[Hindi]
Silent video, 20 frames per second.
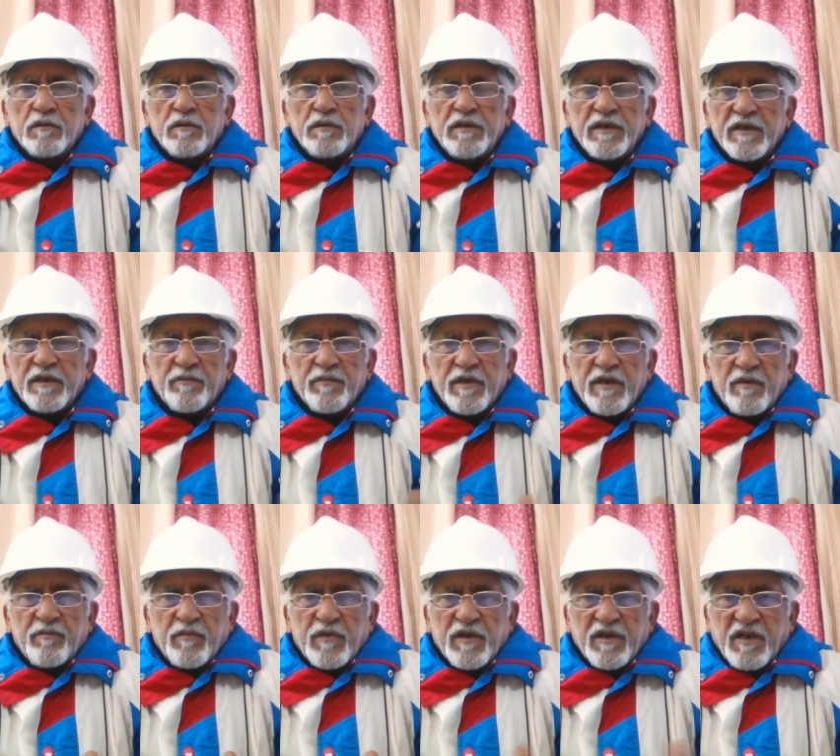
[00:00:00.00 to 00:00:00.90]
ये
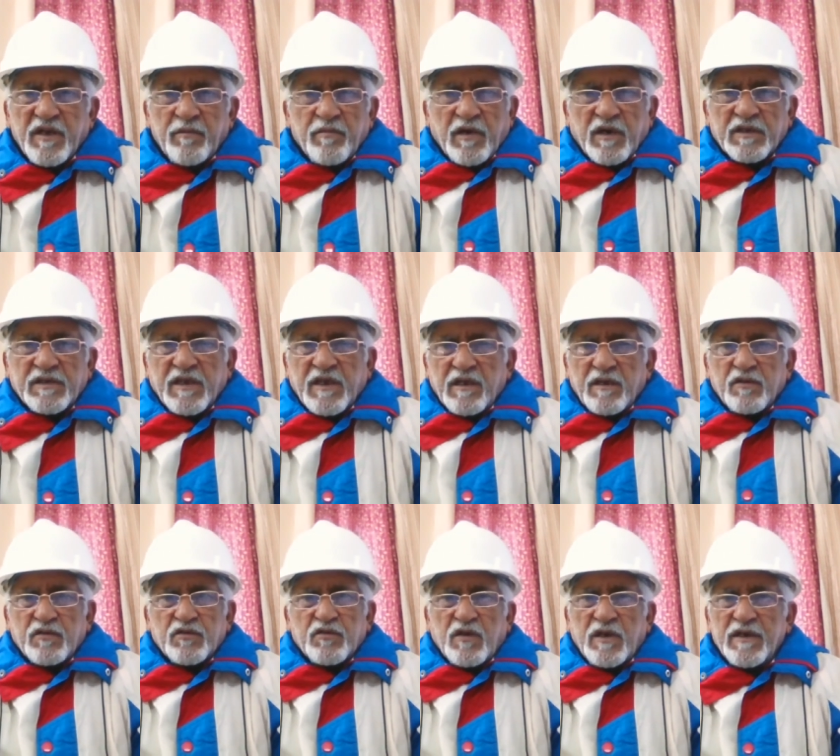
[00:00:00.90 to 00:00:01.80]
मेरे मन की बात कह
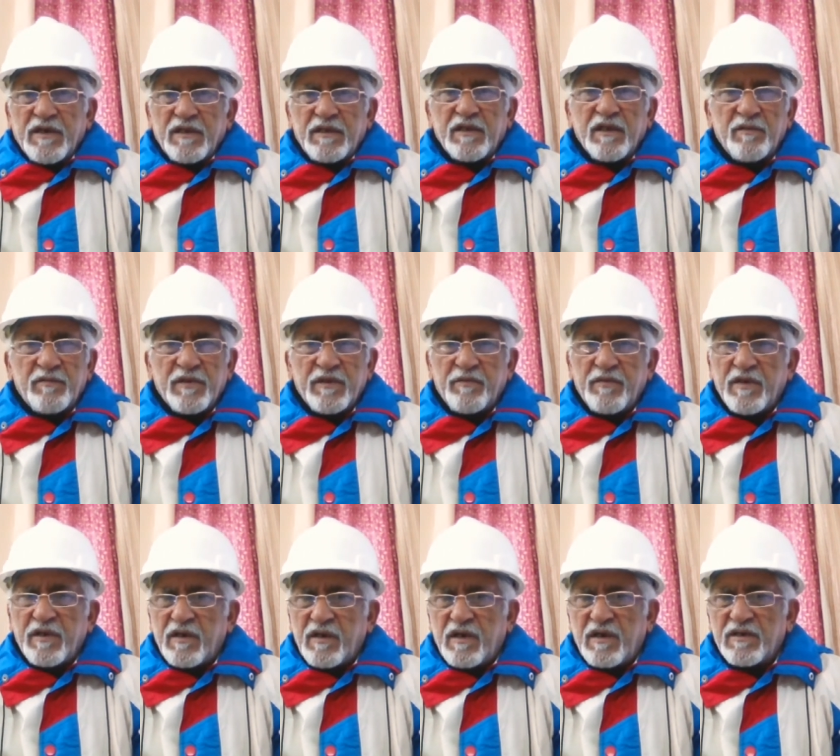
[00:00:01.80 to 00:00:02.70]
लो जो आई दिल में
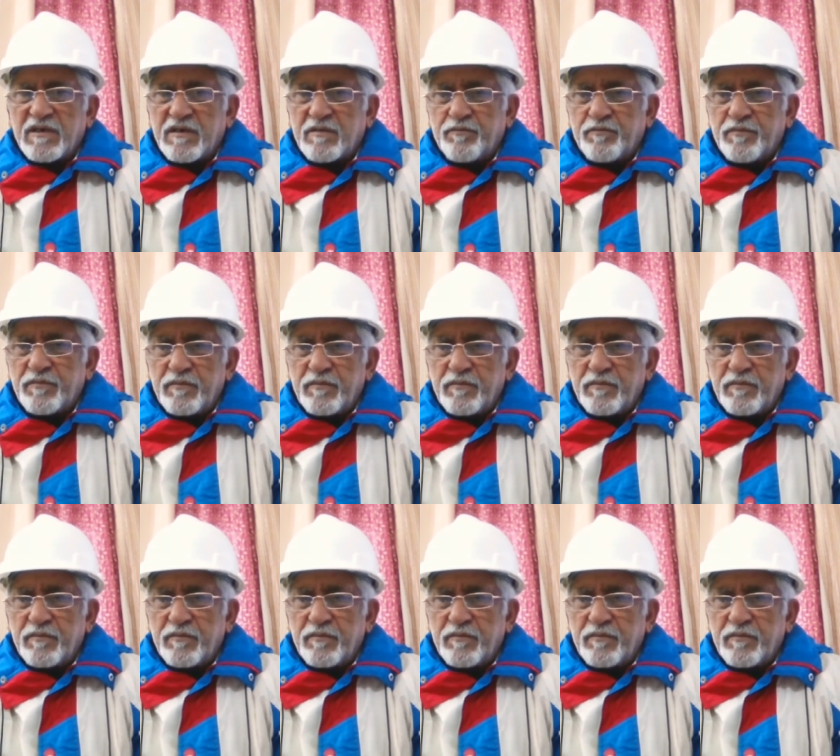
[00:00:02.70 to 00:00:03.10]
मेरे आज